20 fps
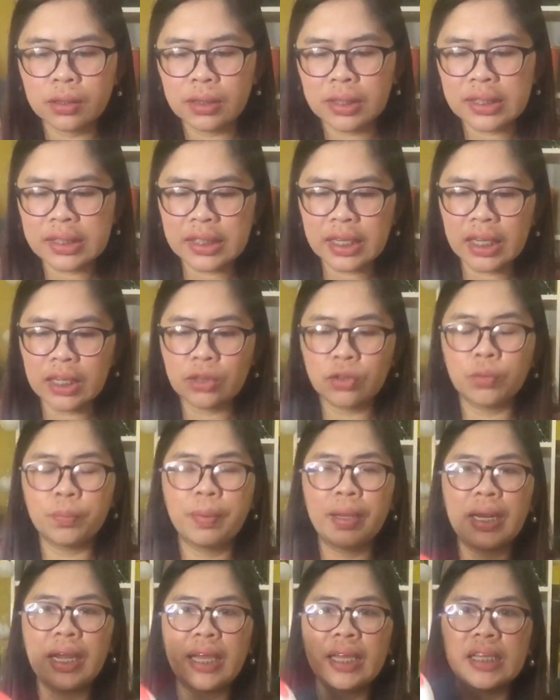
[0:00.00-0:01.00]
kasi ito
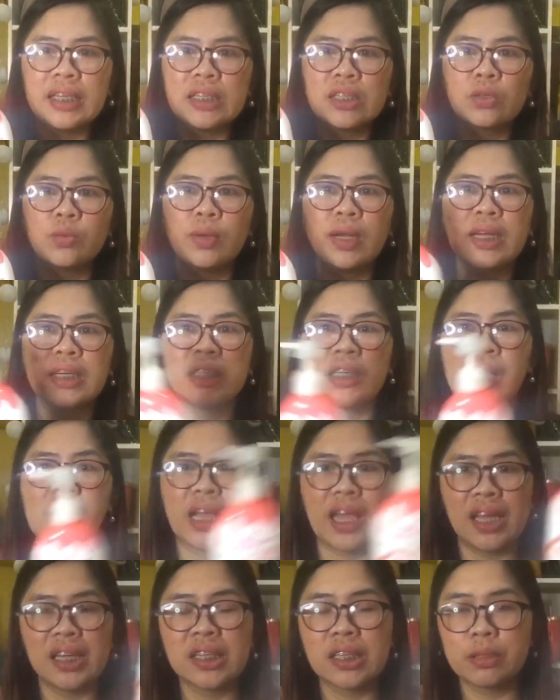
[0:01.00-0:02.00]
pala is wala
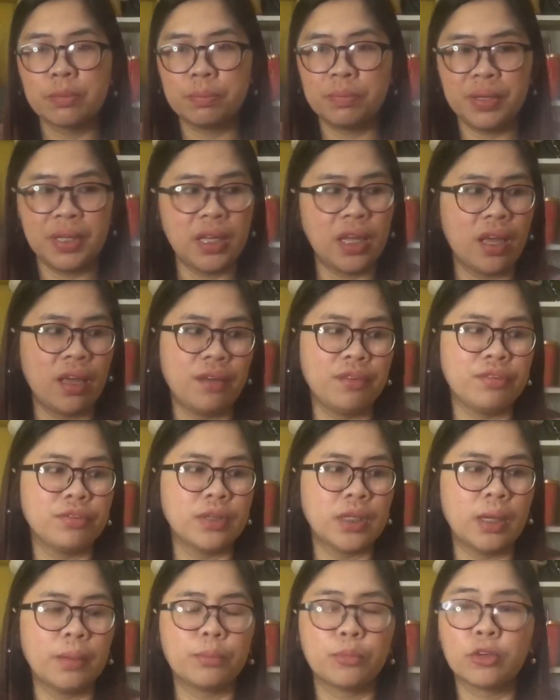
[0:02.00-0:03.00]
siyang SPF
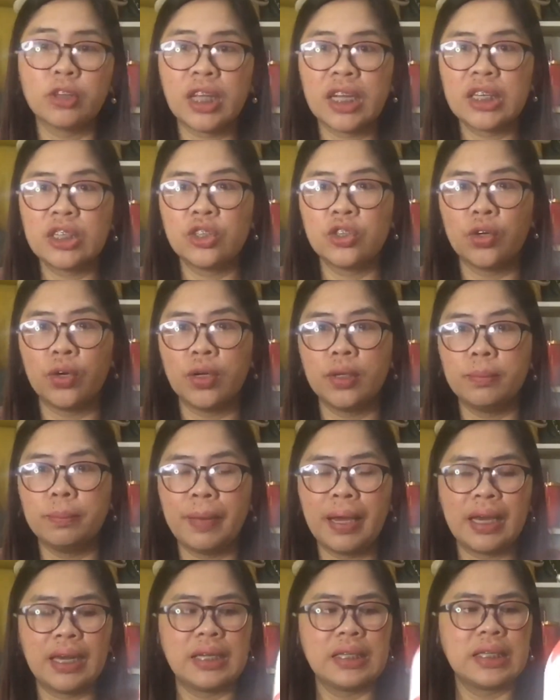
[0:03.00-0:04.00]
na protection
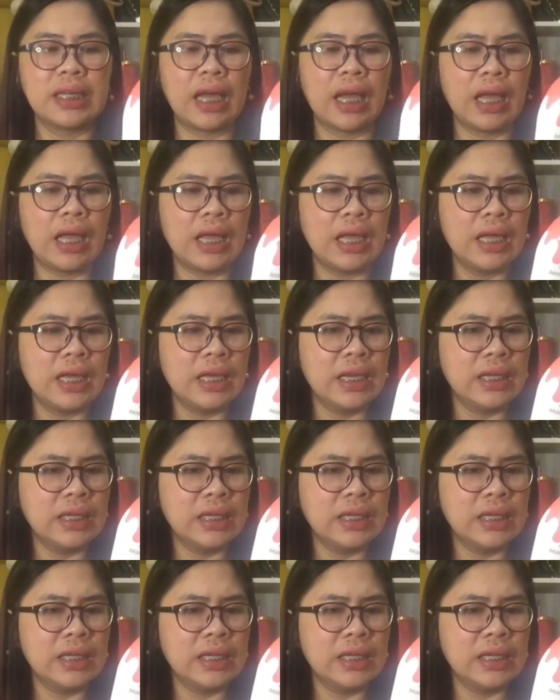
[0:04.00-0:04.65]
para sa